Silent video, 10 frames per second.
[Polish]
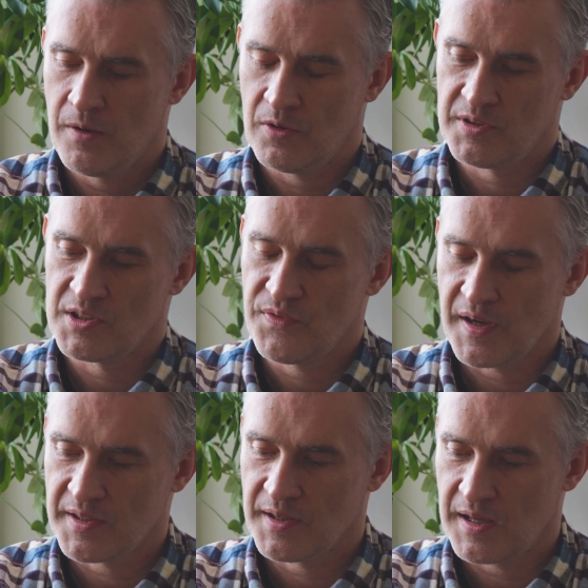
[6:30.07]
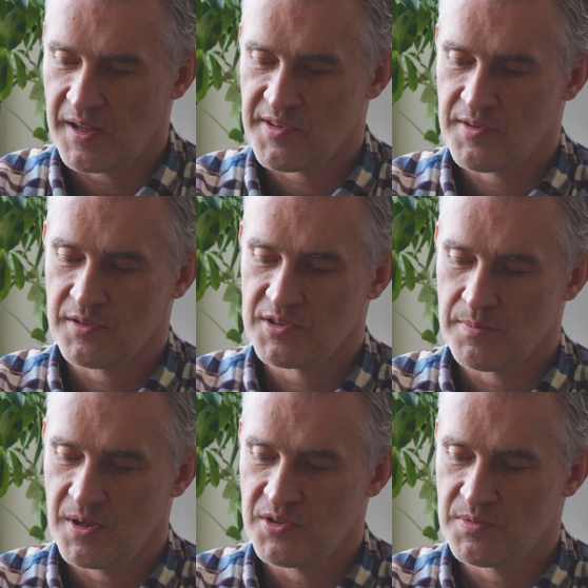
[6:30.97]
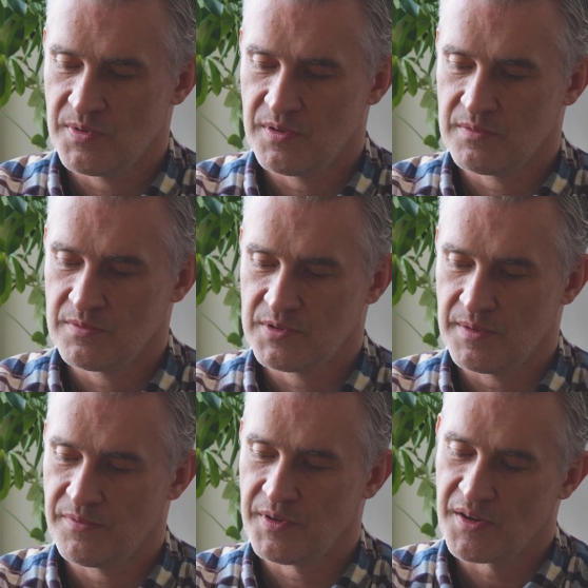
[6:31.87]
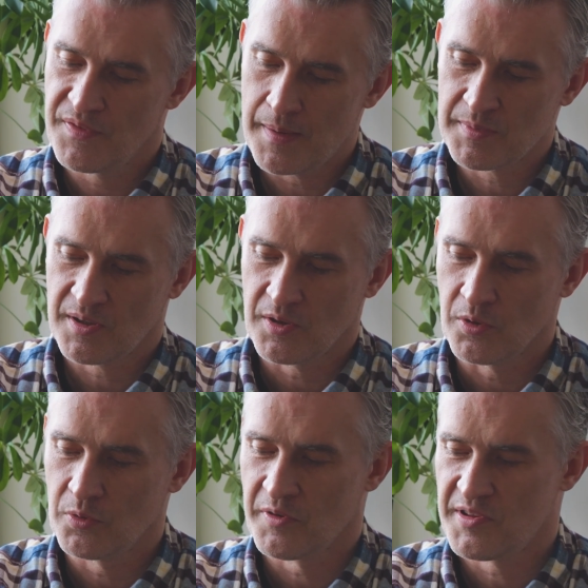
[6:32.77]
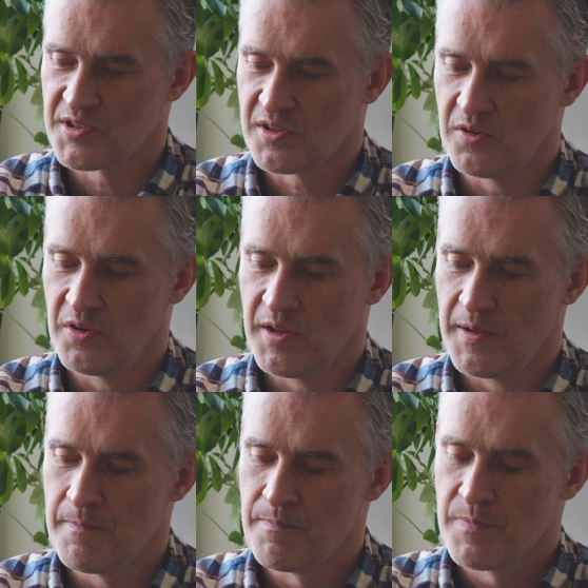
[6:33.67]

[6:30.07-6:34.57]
od tej czwartej klasy, gdzie mieliśmy, gdzieś tam wygrywałem takie konkursy szkolne